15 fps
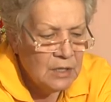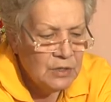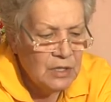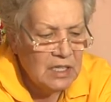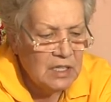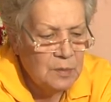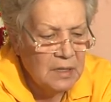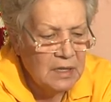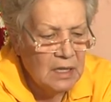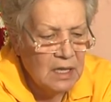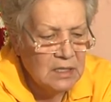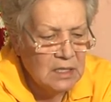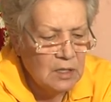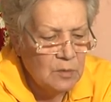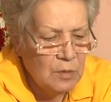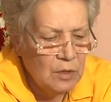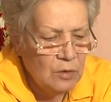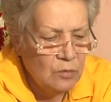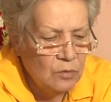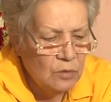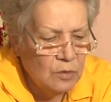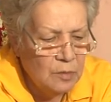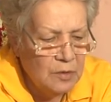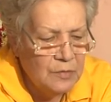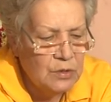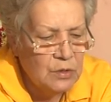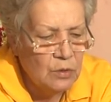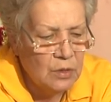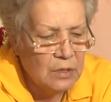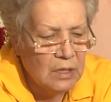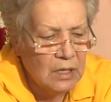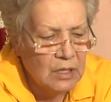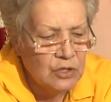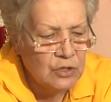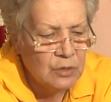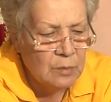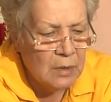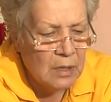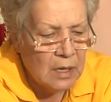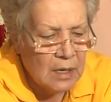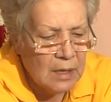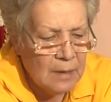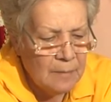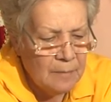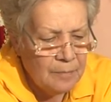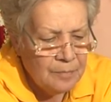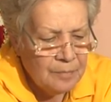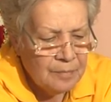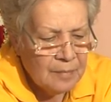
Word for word: Через 15 минут мы все это отжимаем.